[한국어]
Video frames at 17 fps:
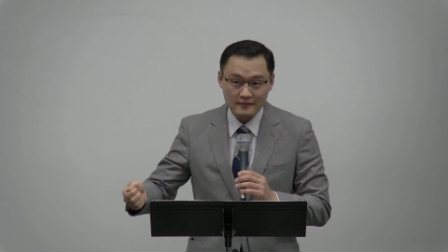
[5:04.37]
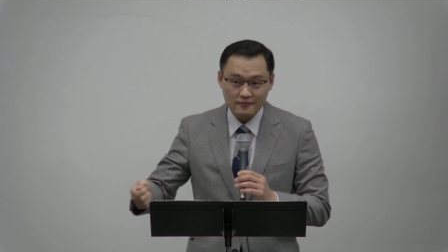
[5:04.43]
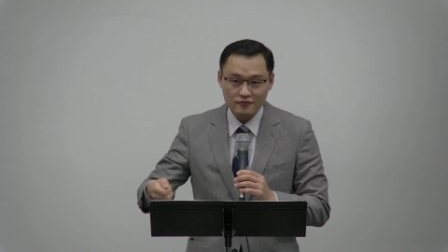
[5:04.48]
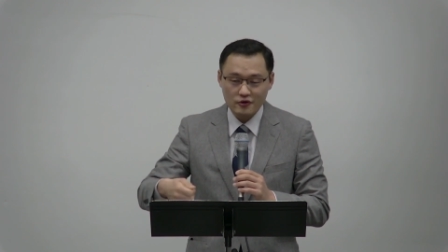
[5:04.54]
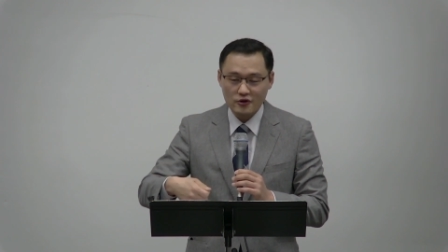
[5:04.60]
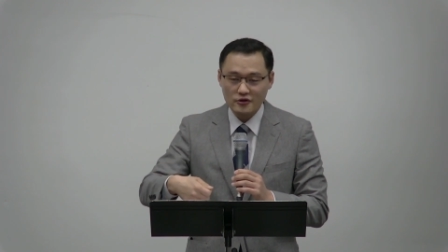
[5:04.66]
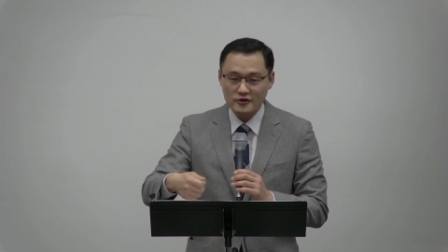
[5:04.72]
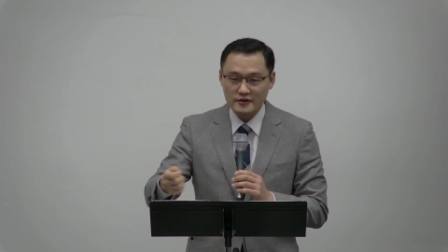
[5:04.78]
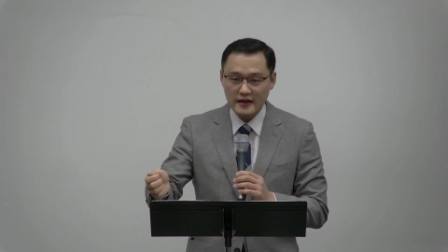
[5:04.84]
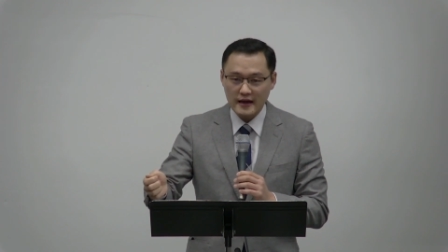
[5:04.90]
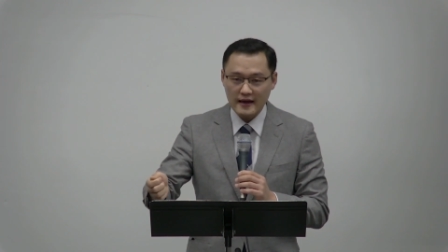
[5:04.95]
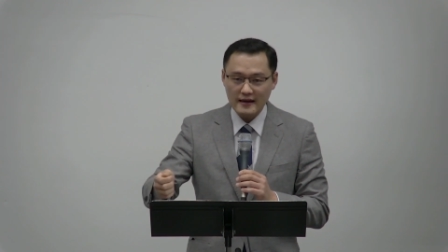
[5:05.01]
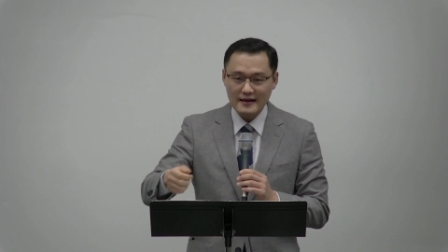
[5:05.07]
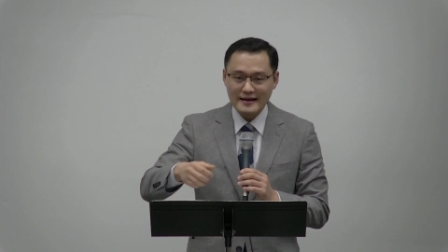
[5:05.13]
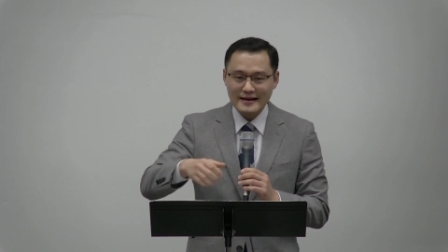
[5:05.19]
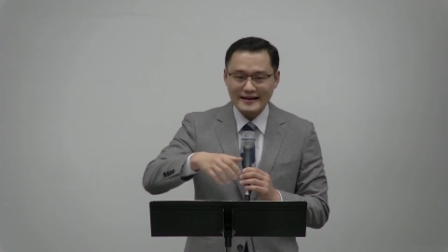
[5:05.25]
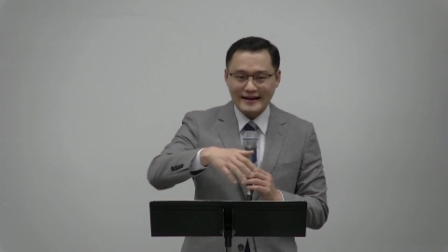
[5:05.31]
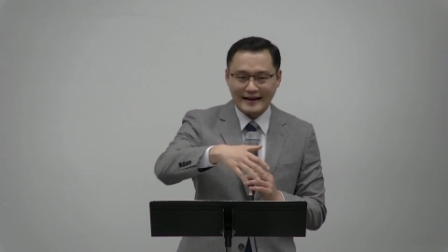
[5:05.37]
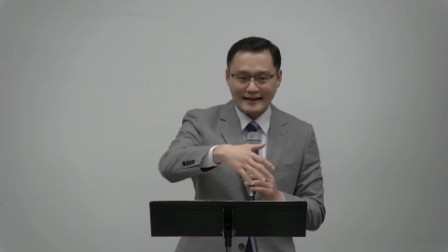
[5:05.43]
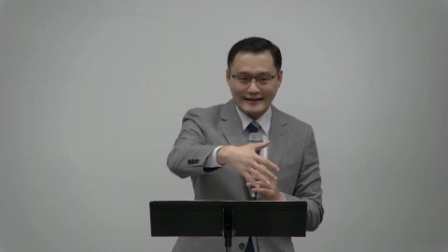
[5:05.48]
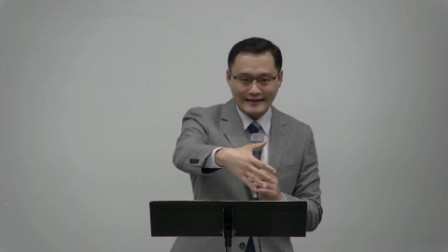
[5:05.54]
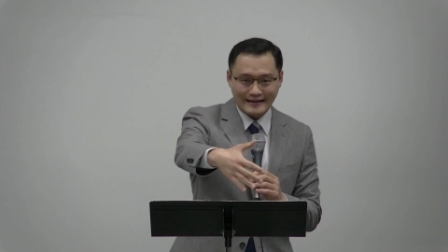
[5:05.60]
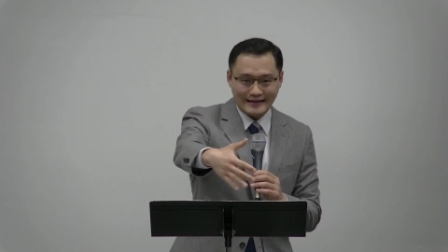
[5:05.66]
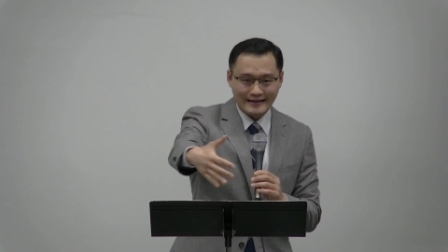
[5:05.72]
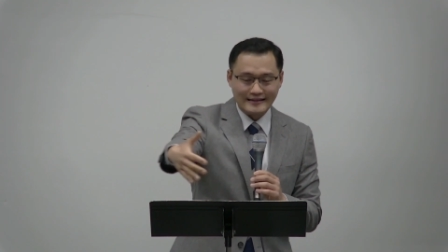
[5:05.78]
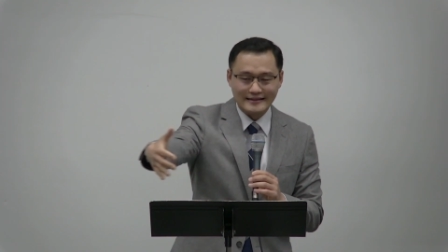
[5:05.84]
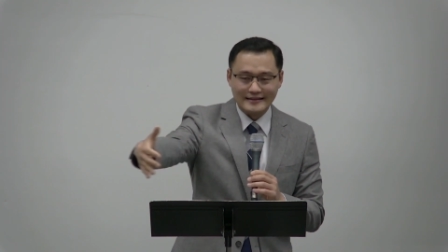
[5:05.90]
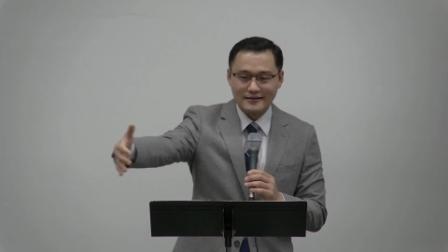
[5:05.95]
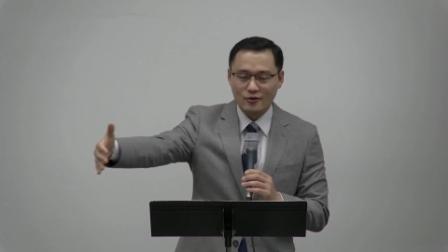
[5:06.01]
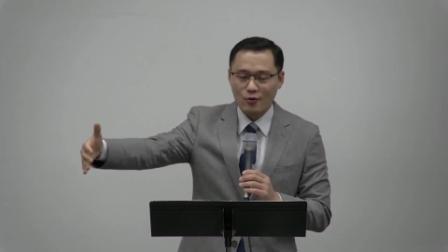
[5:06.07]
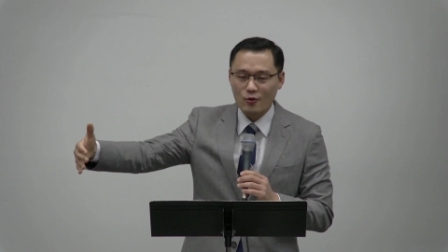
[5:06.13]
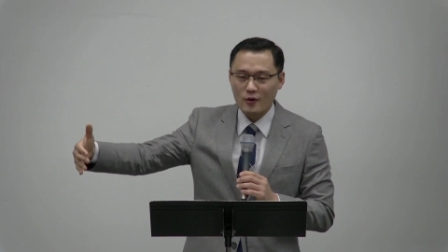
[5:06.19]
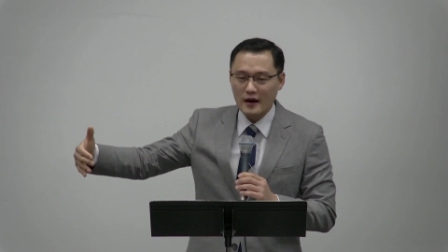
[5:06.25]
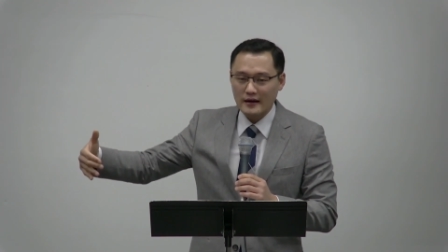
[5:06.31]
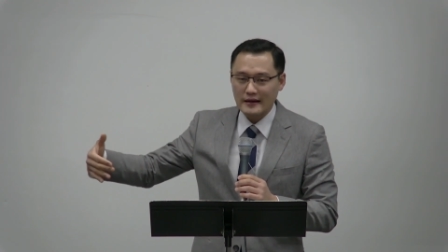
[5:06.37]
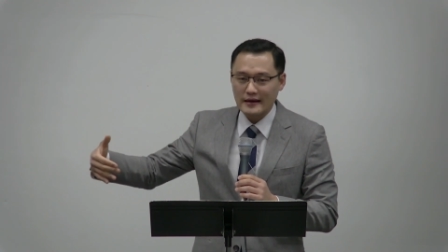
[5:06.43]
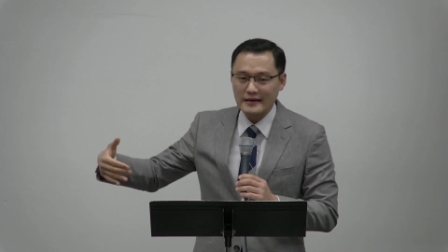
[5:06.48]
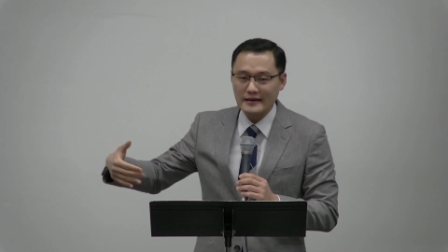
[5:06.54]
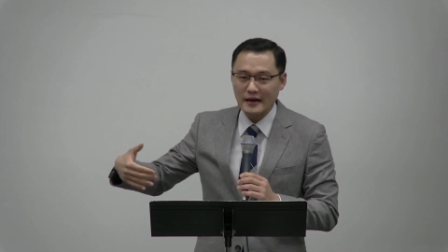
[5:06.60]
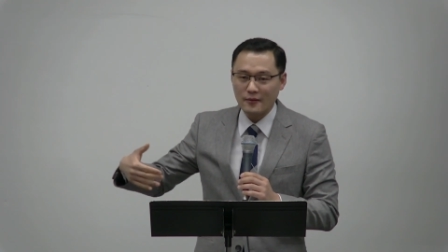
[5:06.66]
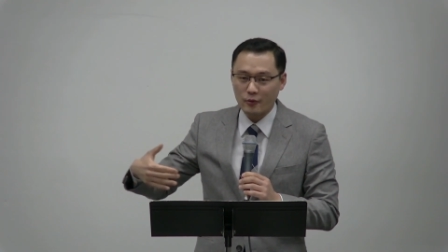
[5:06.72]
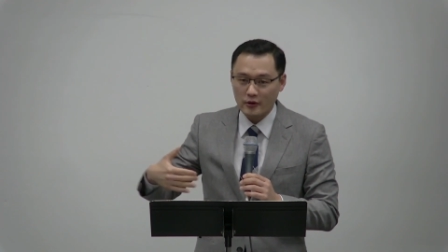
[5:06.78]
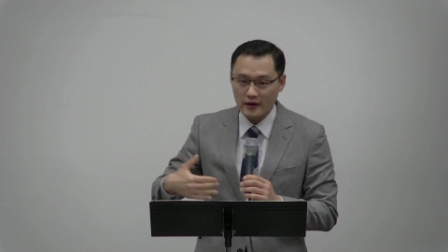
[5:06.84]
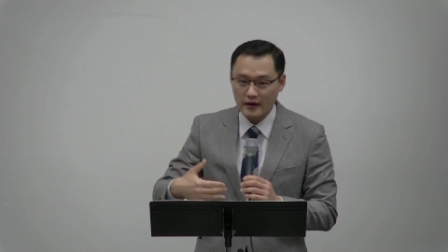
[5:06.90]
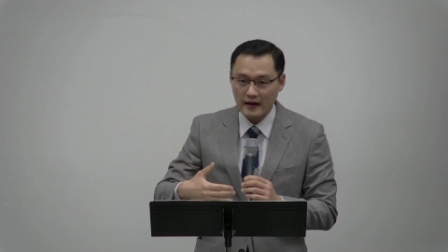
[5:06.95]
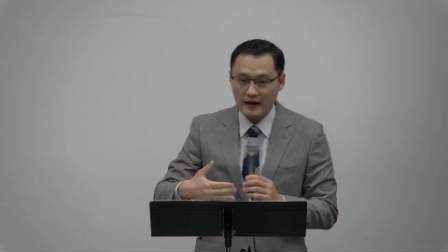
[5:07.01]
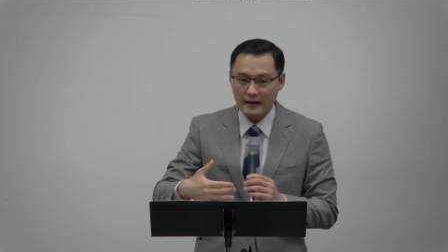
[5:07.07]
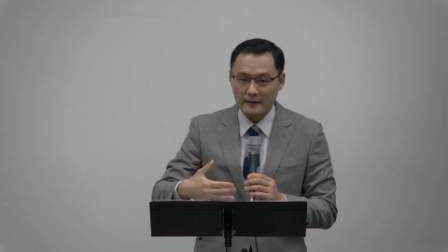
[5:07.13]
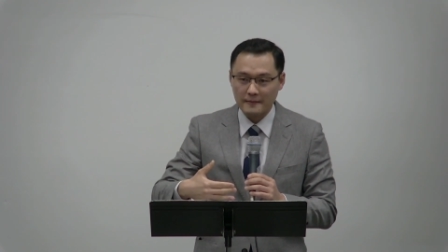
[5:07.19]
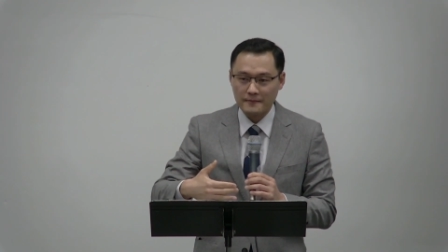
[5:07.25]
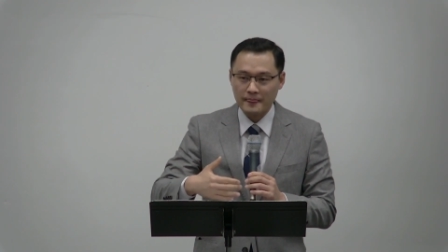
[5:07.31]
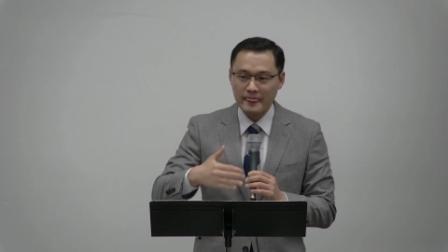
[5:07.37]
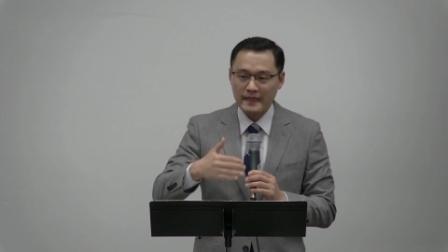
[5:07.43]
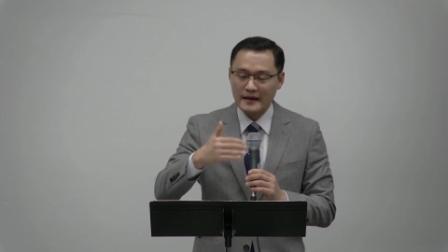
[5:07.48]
뿌렸는데 같은 공간에 있다 보니까